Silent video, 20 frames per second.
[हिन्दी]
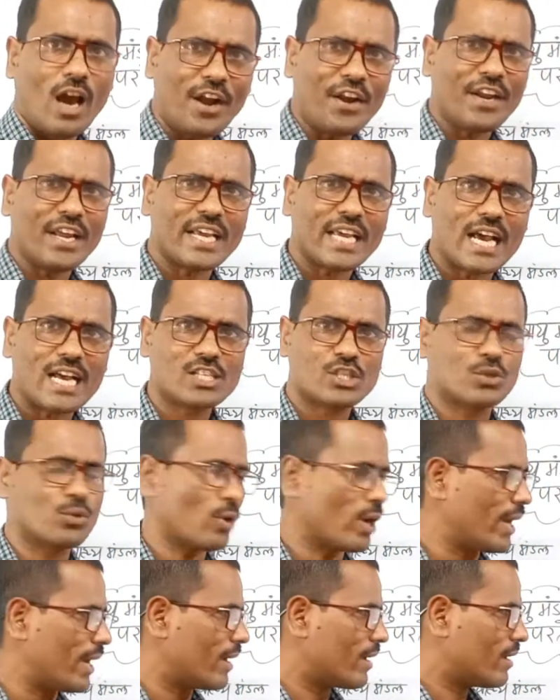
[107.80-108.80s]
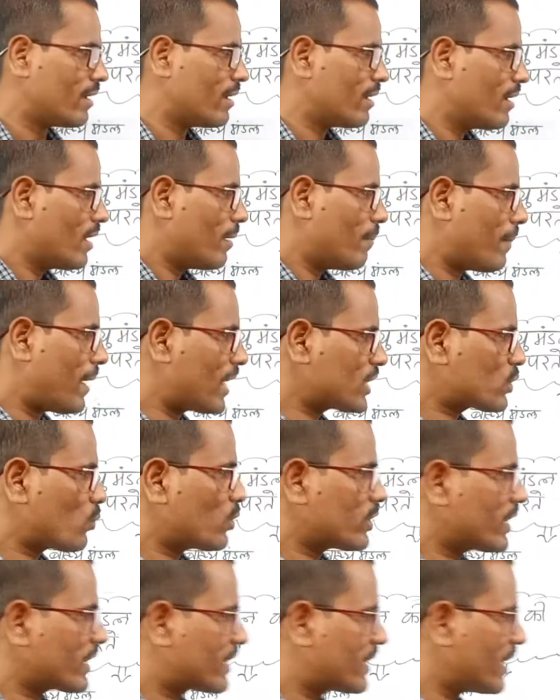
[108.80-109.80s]
अन्य गैस जो हैं मात्र
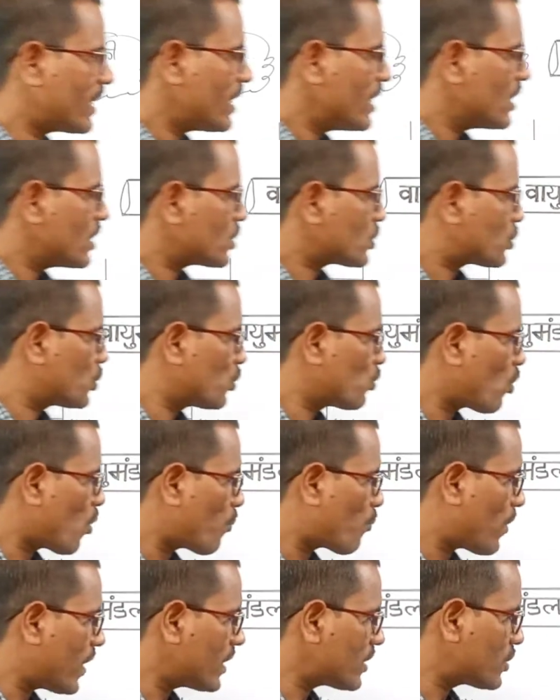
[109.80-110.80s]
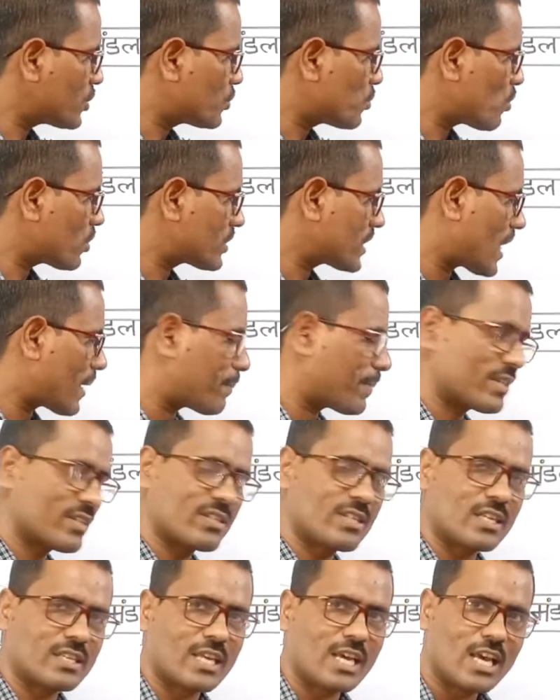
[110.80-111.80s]
वो देखिए जीरो पॉइंट जीरो चार
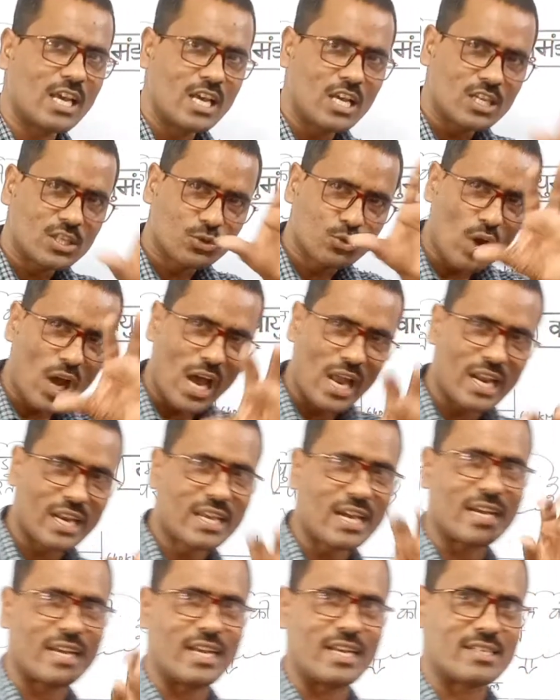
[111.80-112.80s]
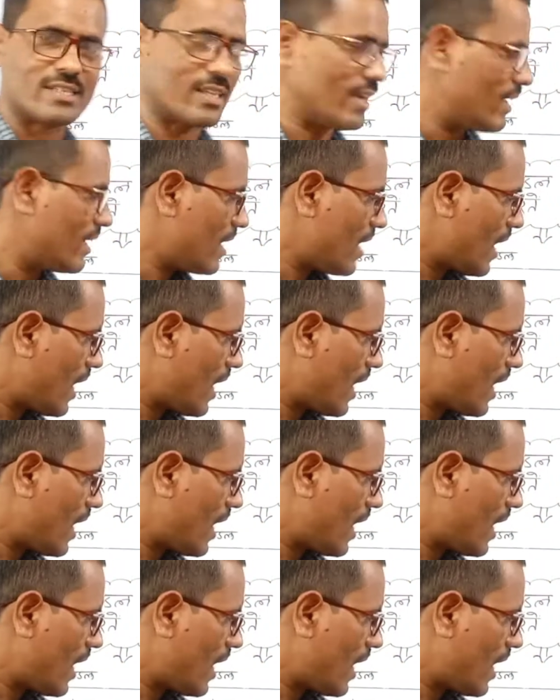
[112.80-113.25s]
प्रतिशत है जो हल्का गैस है